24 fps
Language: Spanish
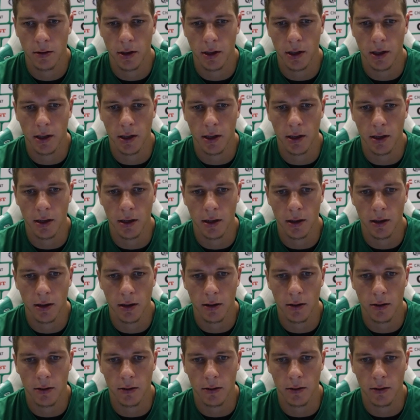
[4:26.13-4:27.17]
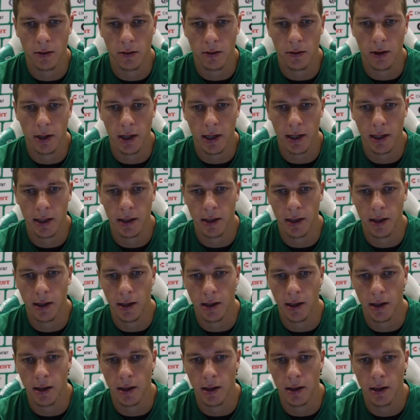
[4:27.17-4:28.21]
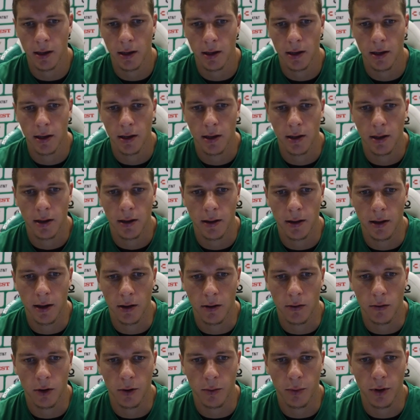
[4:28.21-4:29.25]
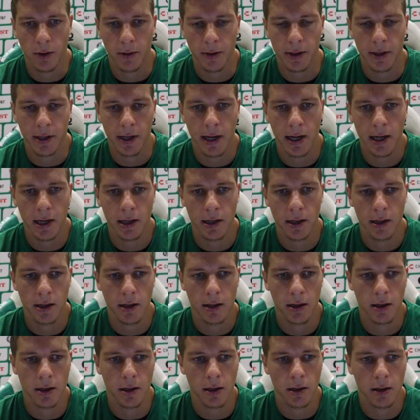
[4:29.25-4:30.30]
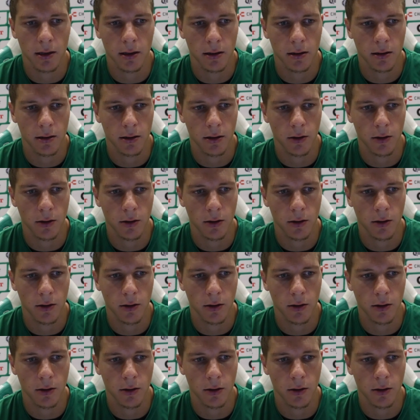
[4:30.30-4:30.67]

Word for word: eh, con, la gente del cuerpo arbitral y,